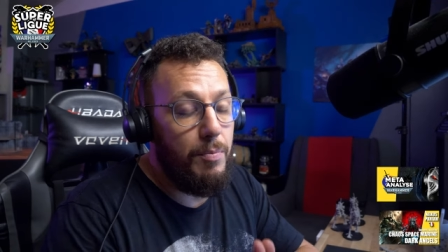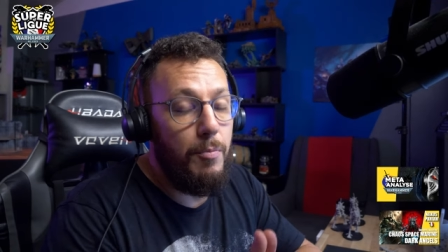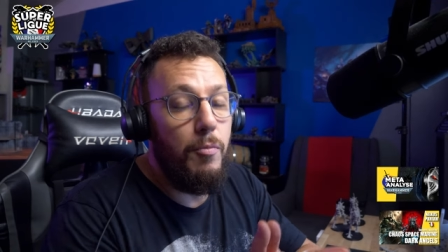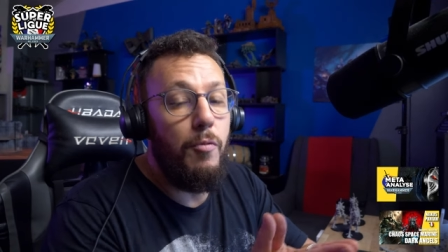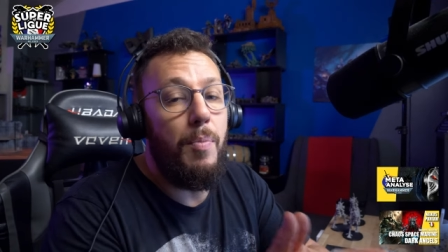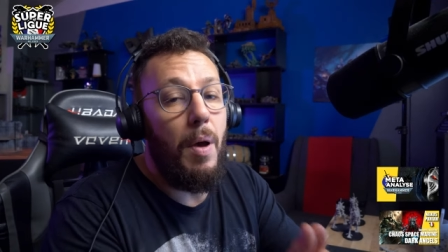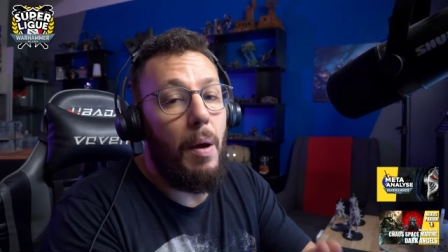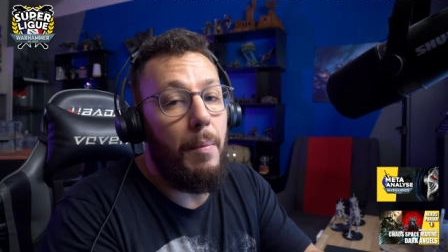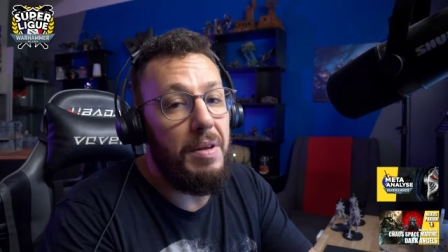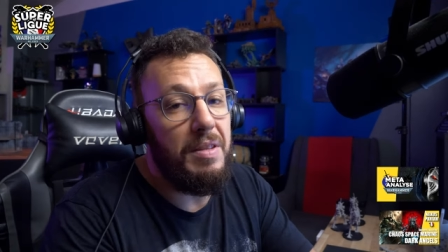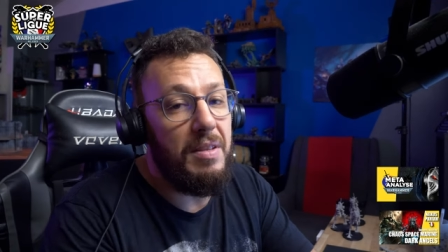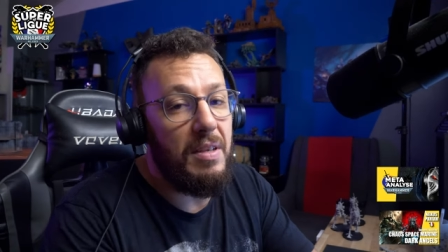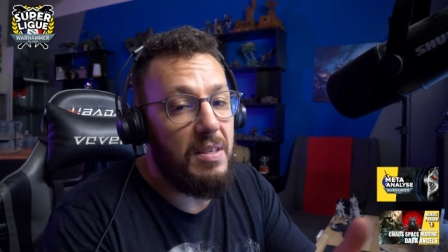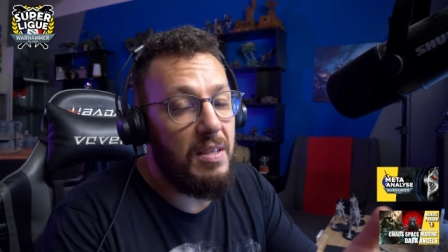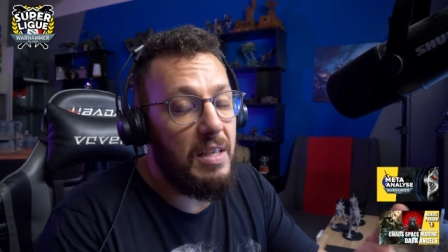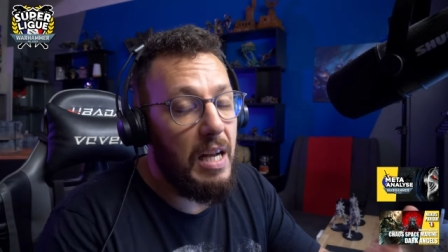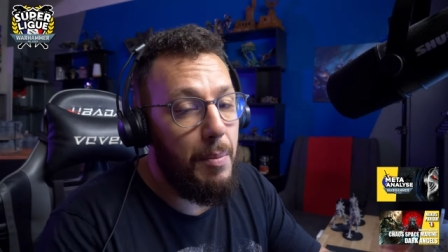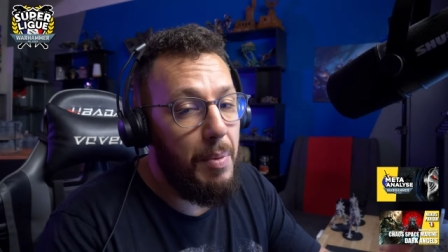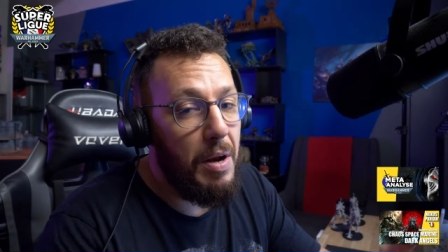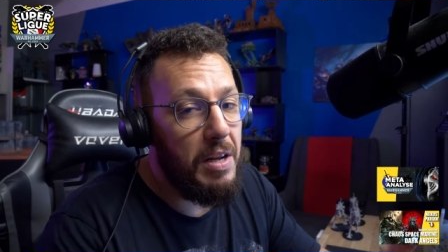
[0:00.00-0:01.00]
vous permettent
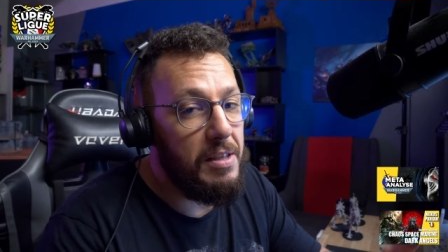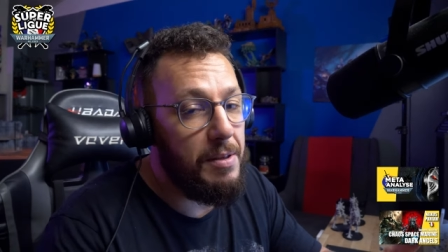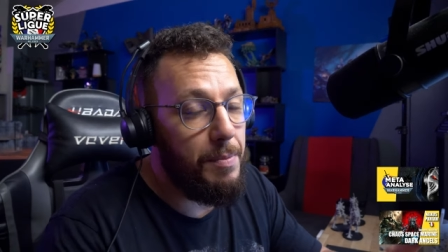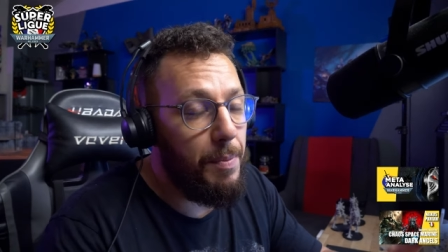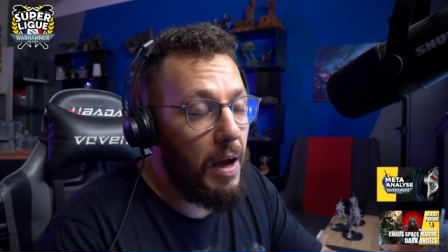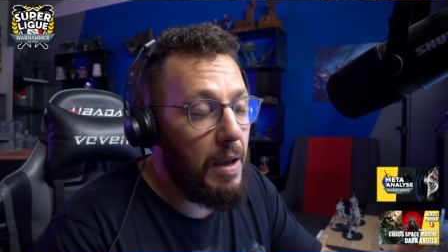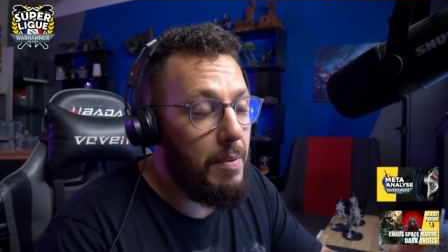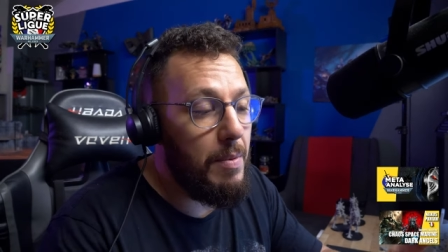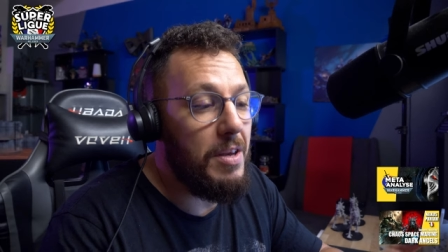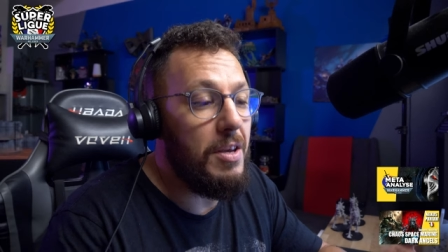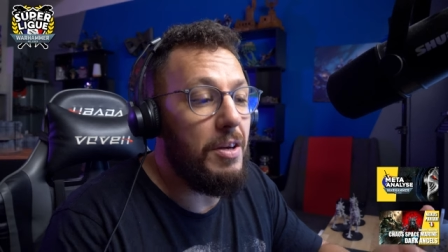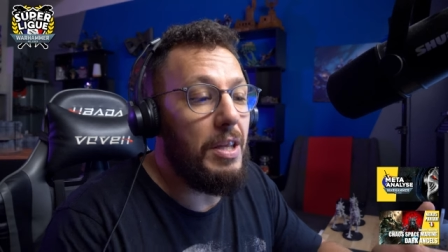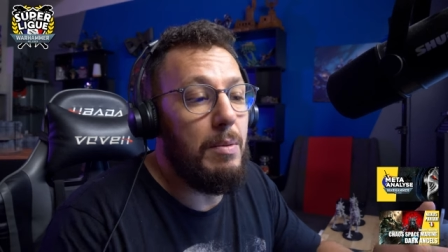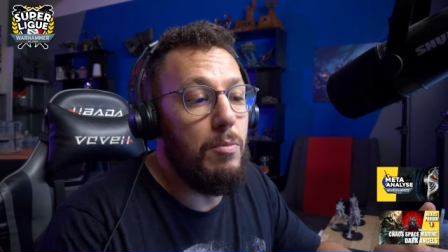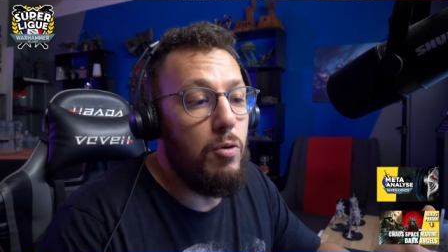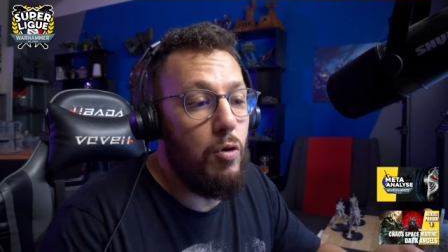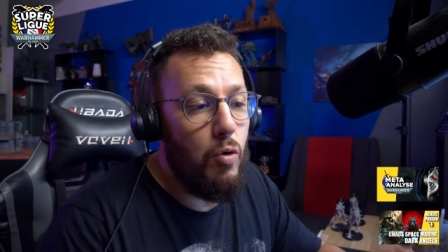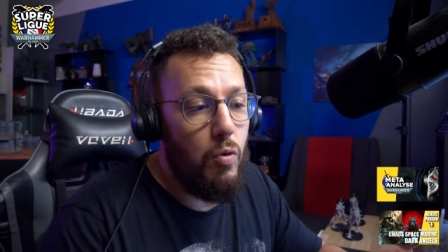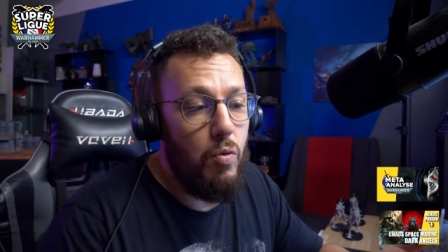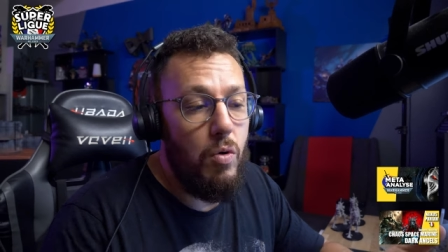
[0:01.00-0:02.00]
d'accéder à la playlist Prime. Il y en a
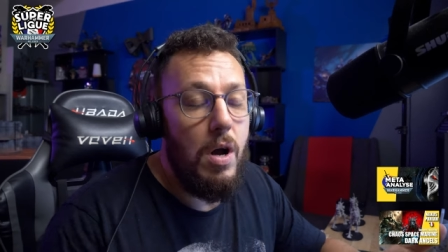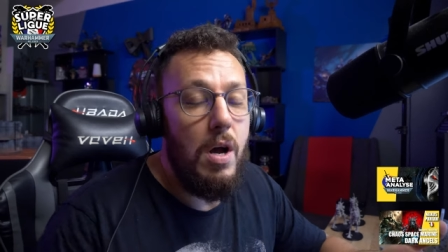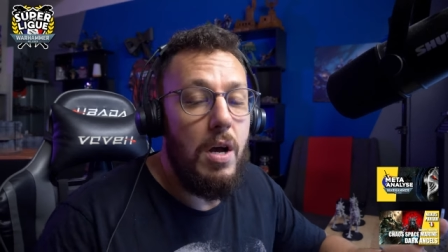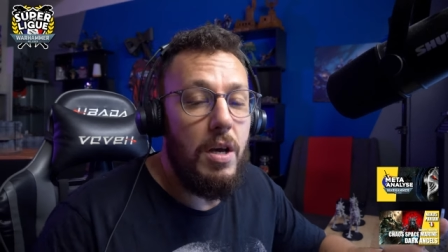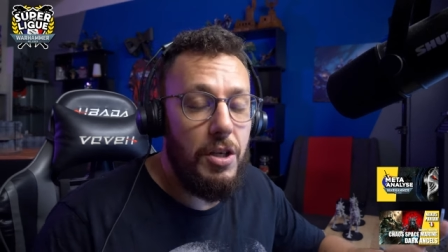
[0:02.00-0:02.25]
beaucoup.